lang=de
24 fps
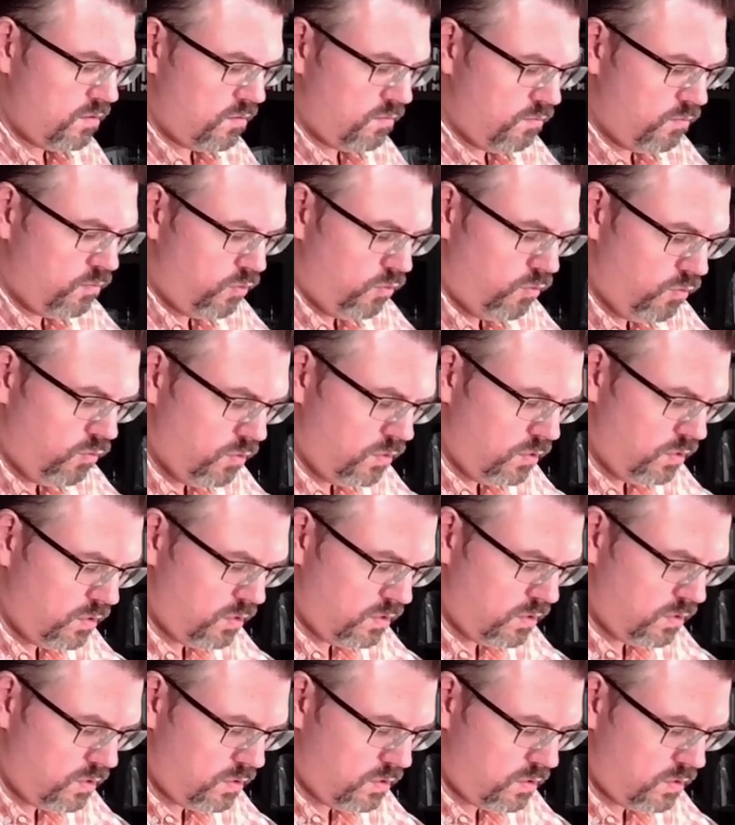Pool.
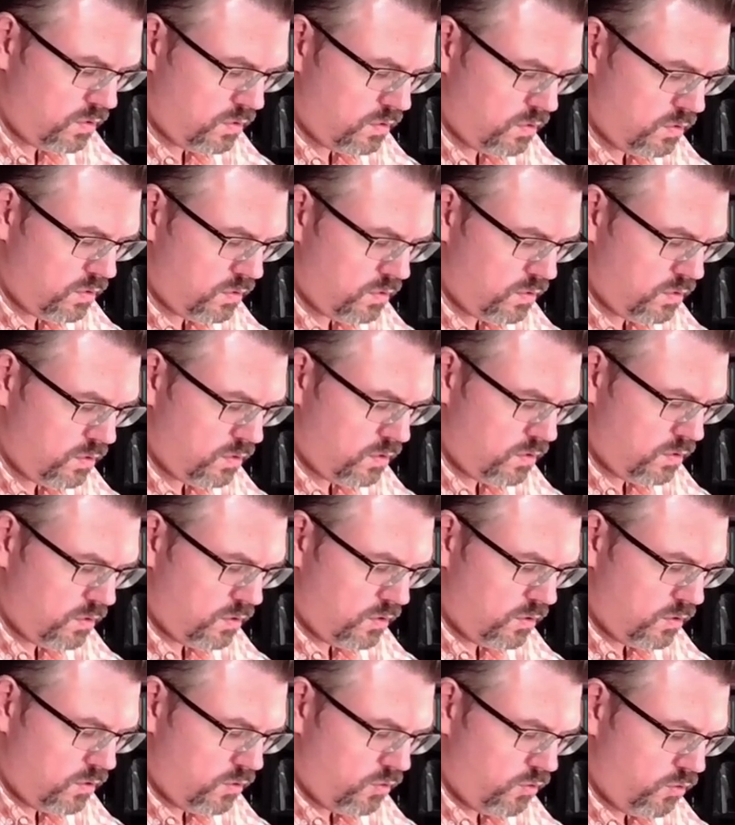
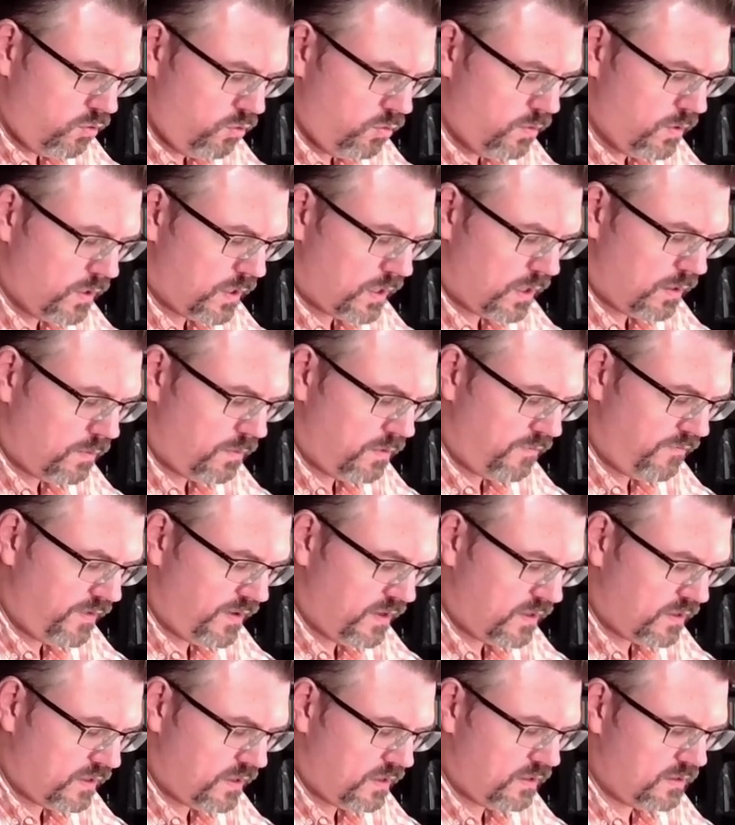
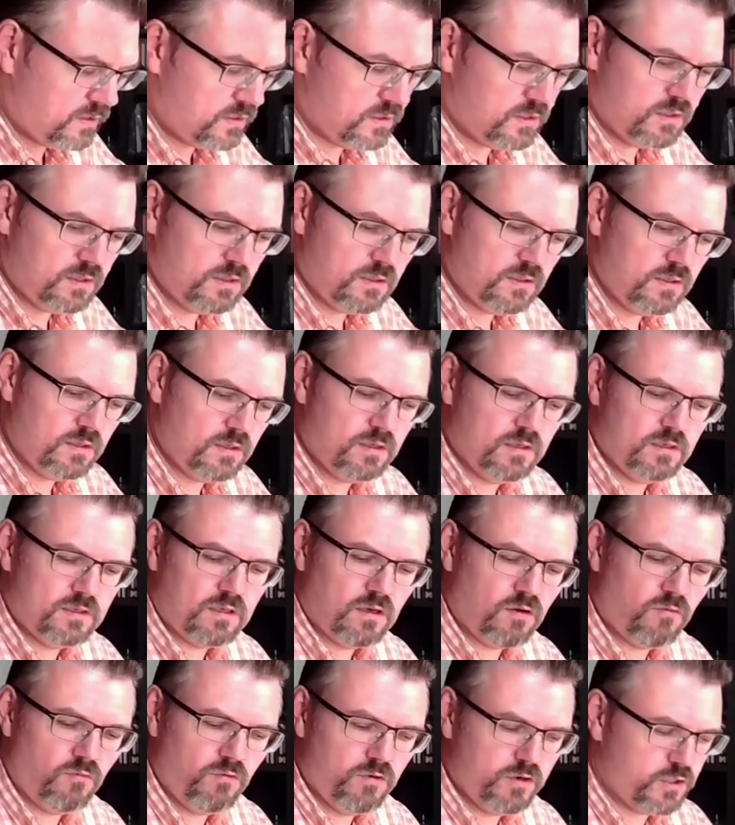Übergabewert 1. Ist
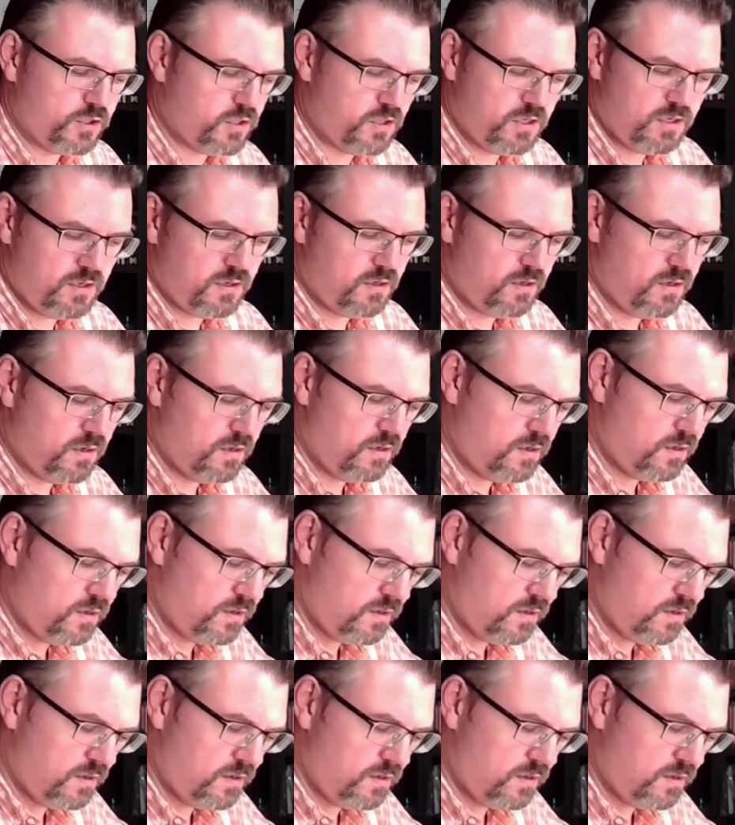doch wurscht. Ja.